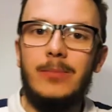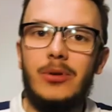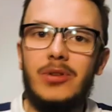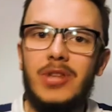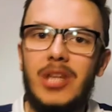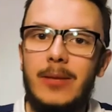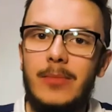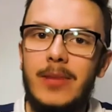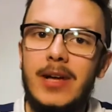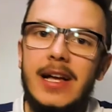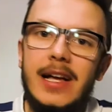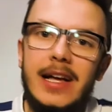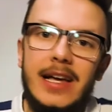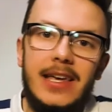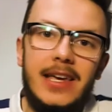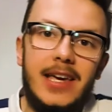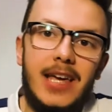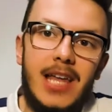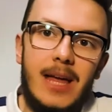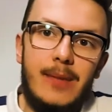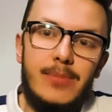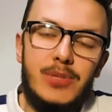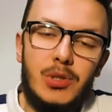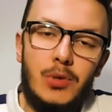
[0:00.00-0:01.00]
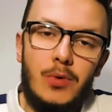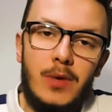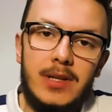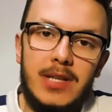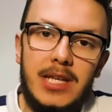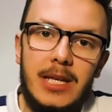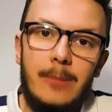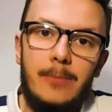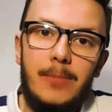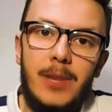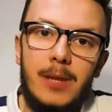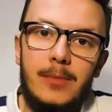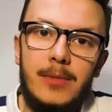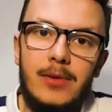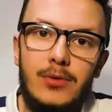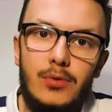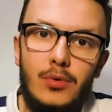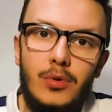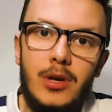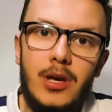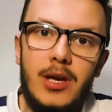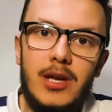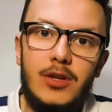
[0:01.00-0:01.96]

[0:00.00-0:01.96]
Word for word: Potem ja na przykład implementuję